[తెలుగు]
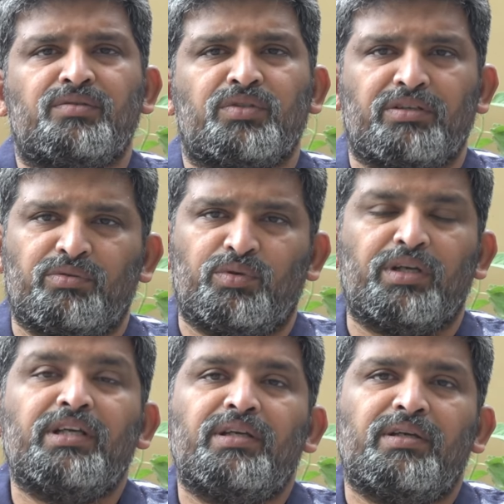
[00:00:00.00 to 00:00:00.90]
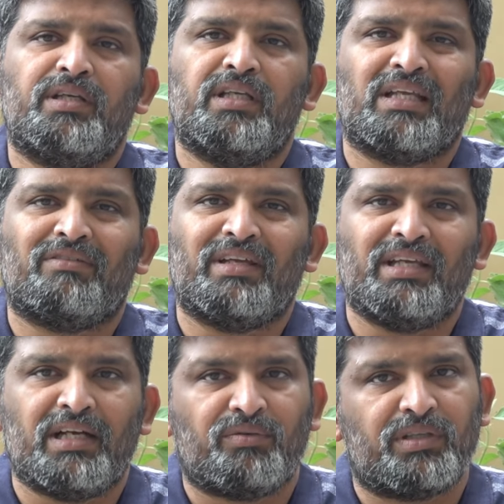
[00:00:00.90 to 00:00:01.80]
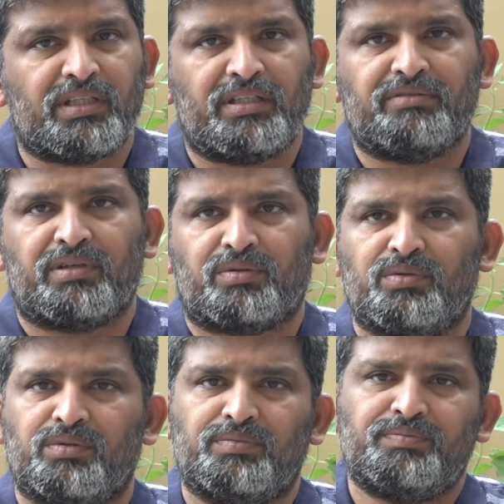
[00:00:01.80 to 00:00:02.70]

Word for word: ఉదయం నుండి ఇరవై ఏడవ తేదీ వరకు